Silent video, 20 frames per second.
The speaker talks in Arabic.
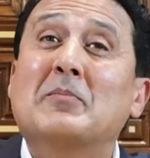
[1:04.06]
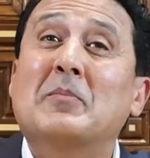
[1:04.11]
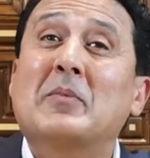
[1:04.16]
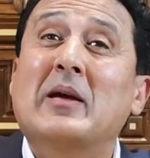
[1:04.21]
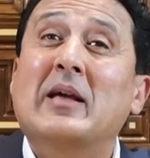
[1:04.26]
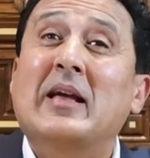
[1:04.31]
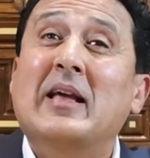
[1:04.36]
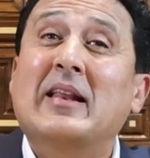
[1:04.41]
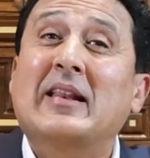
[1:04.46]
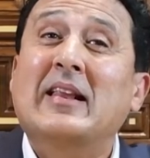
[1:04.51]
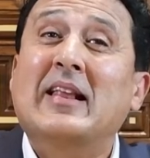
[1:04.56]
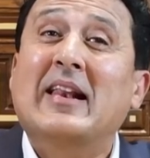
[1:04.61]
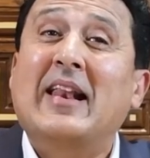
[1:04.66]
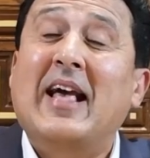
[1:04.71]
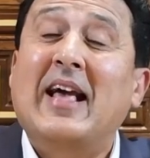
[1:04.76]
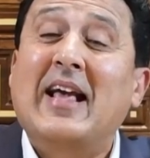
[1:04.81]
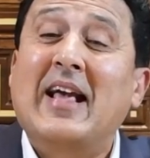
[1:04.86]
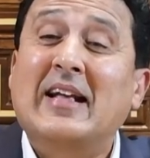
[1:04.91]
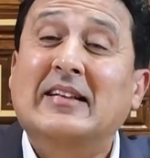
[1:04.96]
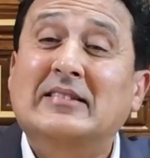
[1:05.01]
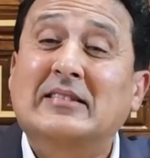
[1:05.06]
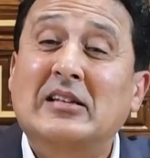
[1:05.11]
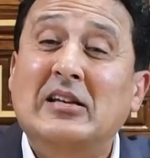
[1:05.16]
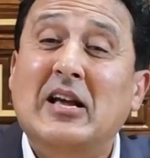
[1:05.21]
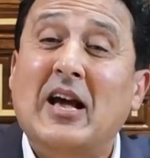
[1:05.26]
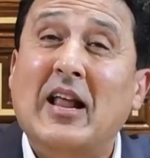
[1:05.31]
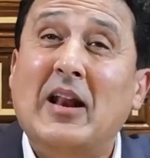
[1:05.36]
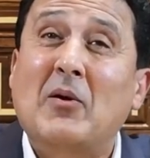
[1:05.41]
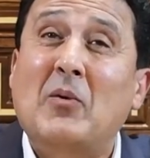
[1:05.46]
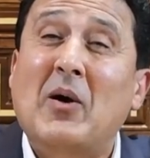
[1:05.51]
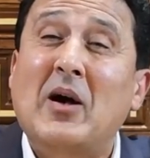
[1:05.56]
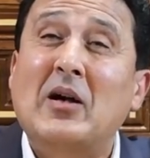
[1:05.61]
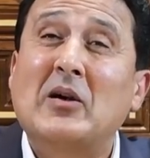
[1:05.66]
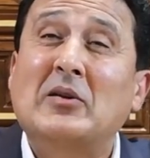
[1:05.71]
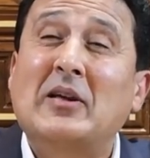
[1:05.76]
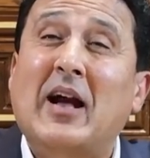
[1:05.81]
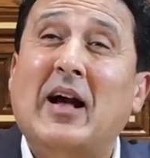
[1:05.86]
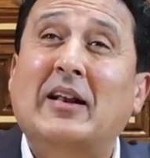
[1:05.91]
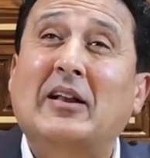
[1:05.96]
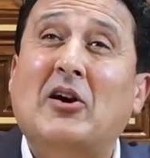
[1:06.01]
بإن الآيات دي أنا
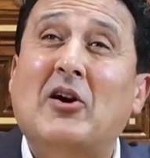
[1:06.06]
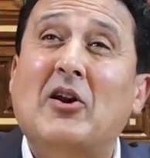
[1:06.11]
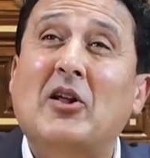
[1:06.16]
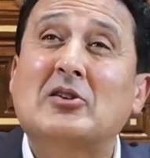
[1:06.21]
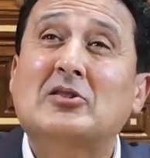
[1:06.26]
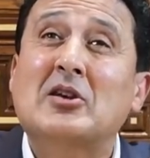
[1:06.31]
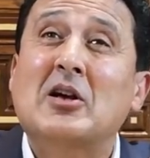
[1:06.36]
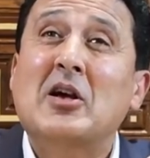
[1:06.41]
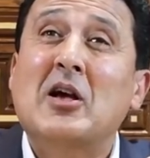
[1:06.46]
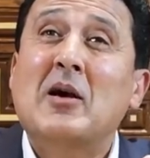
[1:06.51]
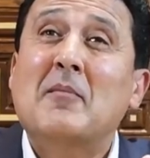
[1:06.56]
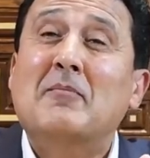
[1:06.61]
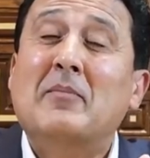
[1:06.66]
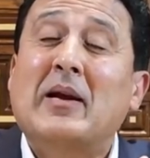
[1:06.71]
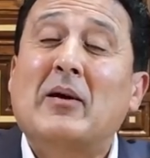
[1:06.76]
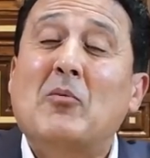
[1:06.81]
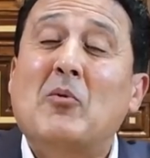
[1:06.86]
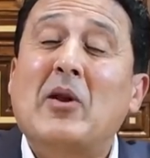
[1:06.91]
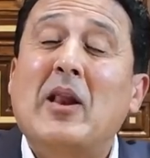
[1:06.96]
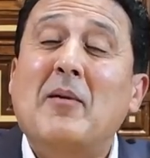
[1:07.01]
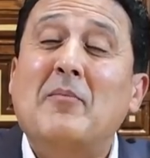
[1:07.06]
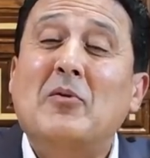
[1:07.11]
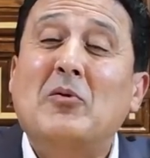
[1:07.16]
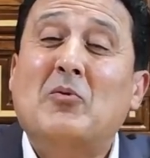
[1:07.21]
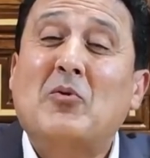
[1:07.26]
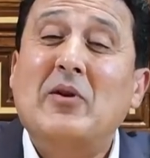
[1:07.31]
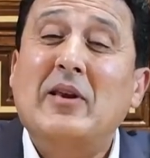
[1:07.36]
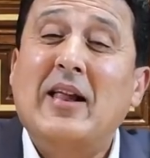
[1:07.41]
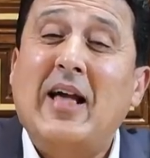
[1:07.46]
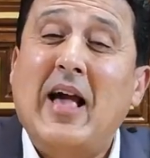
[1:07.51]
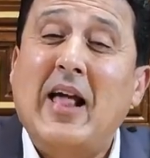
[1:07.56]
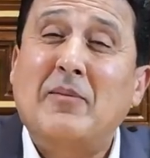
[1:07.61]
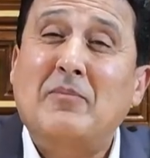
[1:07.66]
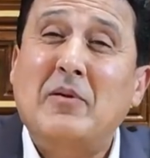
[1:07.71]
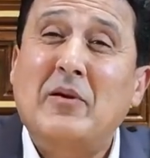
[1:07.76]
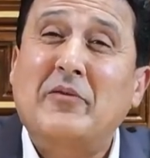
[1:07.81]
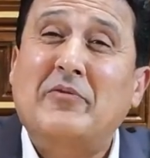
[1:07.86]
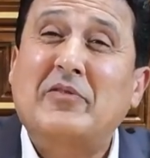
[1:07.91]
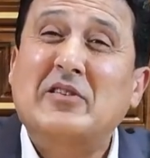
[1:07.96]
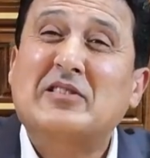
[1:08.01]
يعني خلاص بقولها من كل
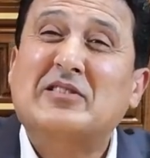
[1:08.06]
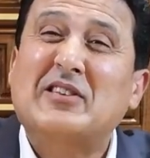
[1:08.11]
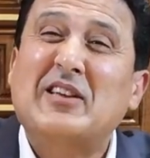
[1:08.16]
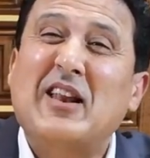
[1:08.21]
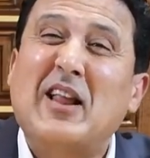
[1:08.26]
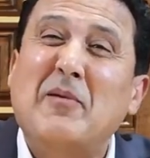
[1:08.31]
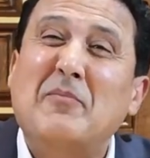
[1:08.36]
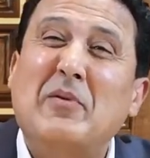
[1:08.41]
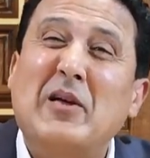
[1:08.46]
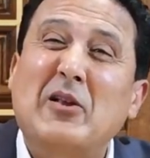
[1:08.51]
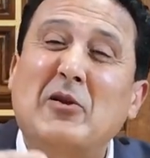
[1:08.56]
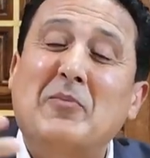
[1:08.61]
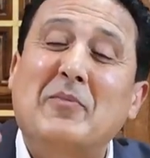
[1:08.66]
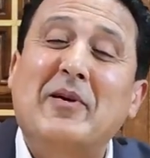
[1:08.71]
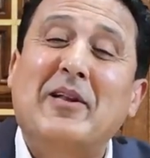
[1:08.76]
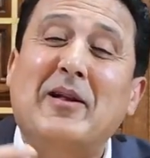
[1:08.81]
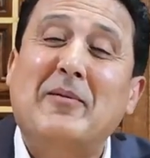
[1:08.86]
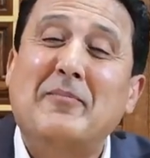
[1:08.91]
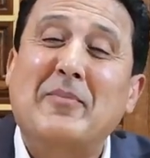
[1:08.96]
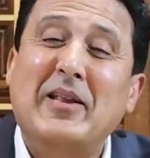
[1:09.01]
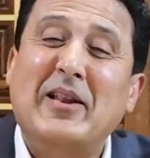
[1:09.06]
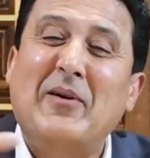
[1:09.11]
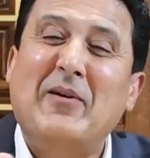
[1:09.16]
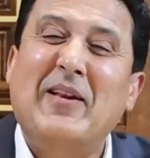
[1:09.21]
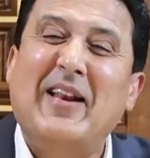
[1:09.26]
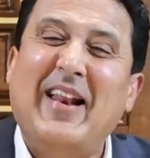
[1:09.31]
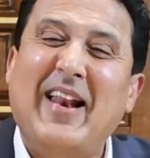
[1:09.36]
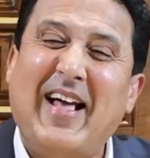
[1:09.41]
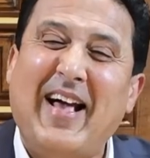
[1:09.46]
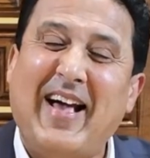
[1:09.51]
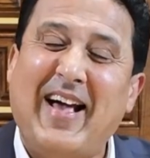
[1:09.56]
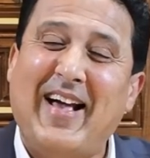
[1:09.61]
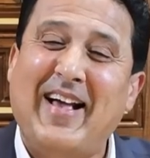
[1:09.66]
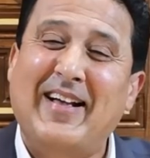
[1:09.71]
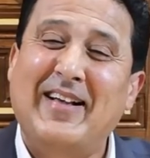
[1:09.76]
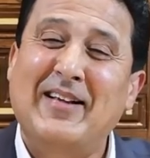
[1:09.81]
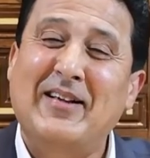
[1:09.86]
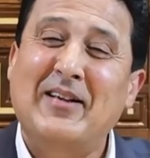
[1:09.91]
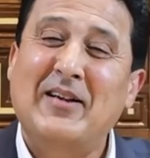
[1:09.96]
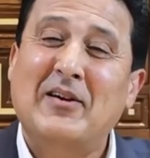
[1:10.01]
قلبي في صلة بيني وبين ربنا ولا لأ
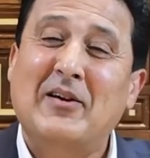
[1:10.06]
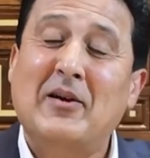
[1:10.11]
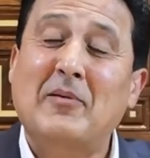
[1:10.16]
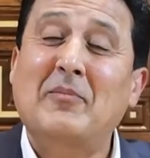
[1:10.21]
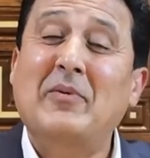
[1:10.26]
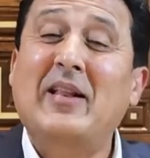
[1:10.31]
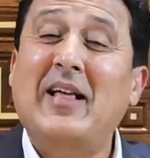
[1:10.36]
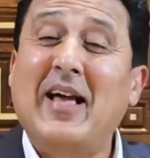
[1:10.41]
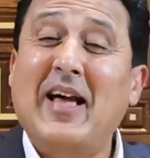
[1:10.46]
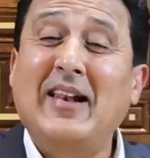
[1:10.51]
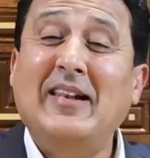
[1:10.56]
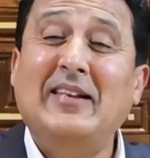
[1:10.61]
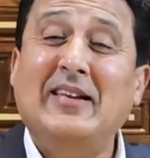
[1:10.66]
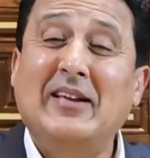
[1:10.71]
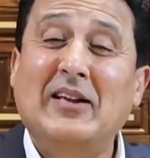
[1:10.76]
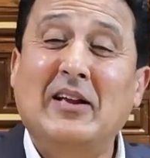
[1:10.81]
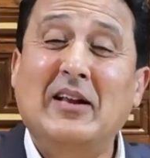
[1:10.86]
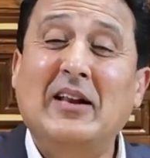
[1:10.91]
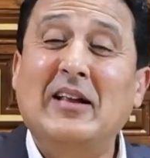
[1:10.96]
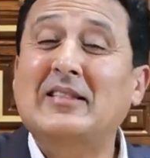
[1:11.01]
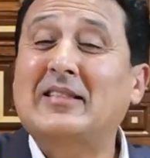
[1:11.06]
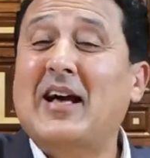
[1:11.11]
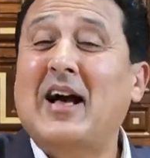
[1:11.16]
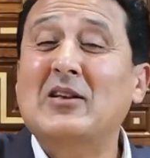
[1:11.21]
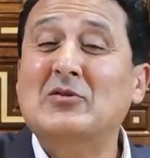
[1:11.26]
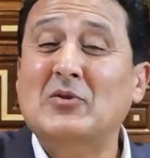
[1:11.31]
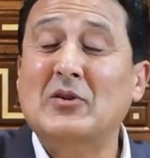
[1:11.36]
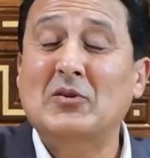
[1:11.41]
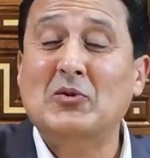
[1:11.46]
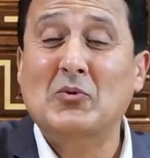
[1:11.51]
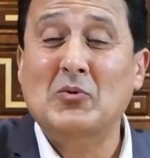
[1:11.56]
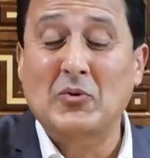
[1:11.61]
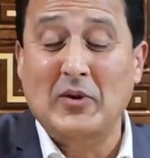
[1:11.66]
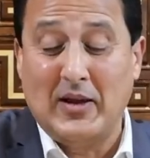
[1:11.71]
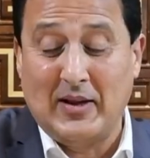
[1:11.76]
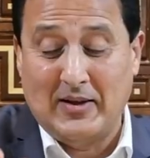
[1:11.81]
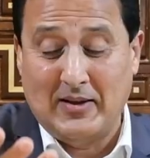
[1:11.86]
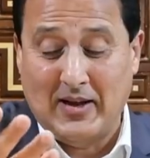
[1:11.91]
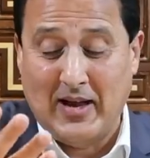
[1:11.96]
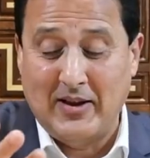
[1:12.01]
ربنا قال لي اللي انت عايزه
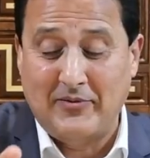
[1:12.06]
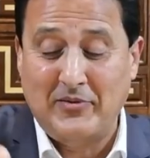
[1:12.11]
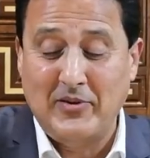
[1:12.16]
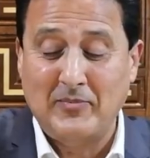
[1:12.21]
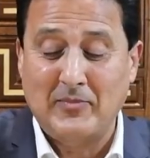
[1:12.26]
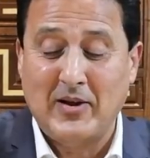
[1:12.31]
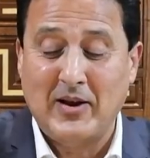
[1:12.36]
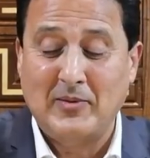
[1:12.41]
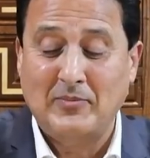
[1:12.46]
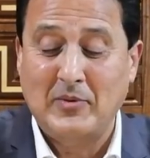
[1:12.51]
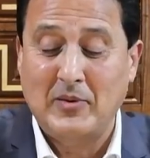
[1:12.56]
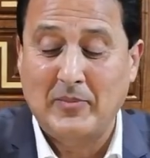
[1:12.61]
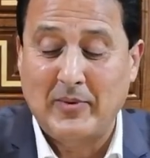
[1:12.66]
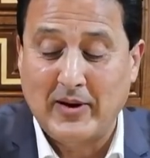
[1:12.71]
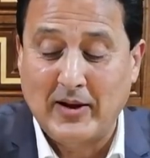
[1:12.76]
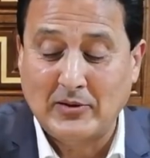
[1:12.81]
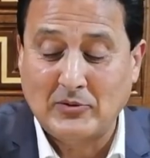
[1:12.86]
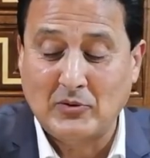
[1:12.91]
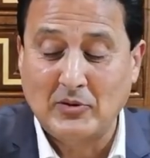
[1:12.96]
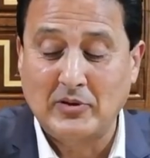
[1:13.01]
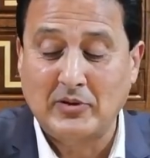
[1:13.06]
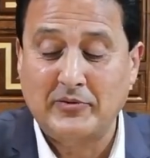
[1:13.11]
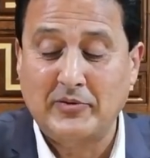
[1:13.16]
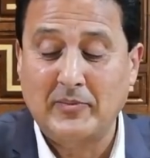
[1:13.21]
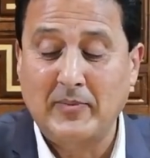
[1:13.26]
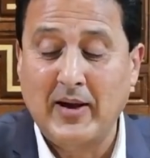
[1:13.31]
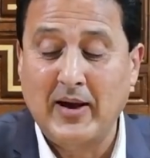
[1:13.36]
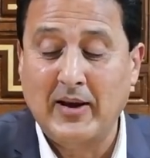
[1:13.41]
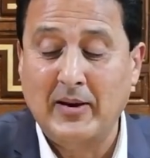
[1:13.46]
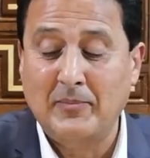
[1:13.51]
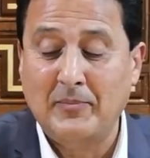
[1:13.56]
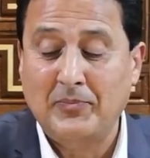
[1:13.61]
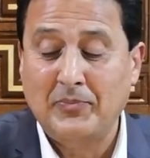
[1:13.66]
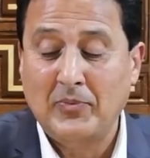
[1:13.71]
اديهولك عارفين مره من المرات كنت في المغرب